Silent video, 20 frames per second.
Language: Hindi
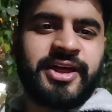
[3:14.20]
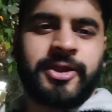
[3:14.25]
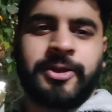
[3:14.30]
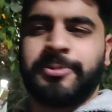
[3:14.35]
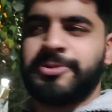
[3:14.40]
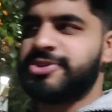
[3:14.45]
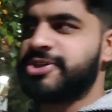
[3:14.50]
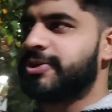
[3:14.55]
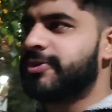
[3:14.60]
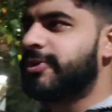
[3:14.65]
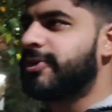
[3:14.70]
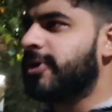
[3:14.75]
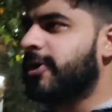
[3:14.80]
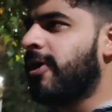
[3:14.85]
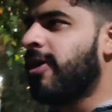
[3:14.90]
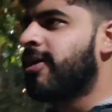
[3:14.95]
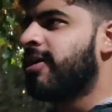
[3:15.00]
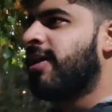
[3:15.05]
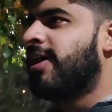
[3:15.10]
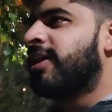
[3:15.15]
करा रहा है मुझे वो
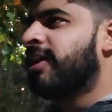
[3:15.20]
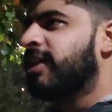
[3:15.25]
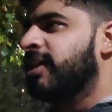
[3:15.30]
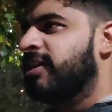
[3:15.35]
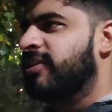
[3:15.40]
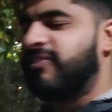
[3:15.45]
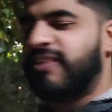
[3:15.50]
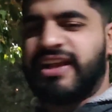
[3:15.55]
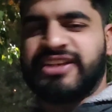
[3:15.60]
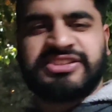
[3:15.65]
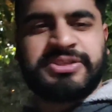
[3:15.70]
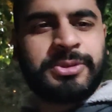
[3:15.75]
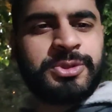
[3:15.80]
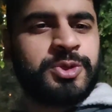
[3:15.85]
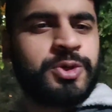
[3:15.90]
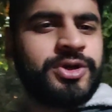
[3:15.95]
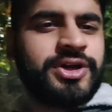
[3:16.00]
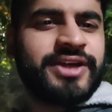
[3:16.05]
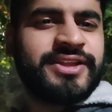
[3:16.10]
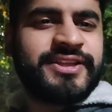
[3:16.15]
वैसे
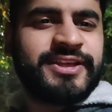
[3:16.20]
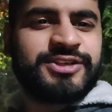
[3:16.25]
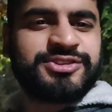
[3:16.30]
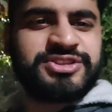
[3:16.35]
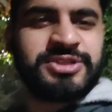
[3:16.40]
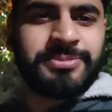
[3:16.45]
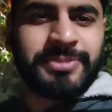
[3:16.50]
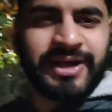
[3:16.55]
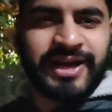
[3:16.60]
भी धोखा दिया उसने